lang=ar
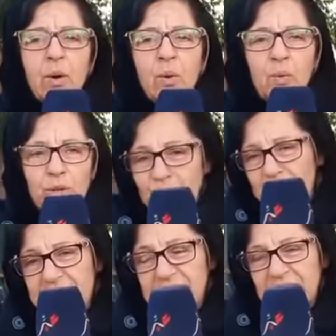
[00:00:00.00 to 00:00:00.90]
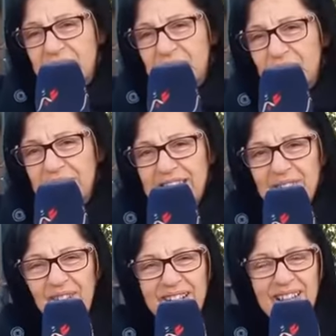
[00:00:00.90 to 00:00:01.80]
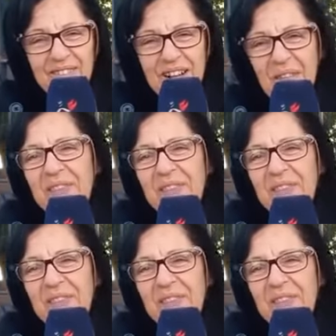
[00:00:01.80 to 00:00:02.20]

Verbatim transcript: واليوم اللي صادفتيوني حدا المحكمه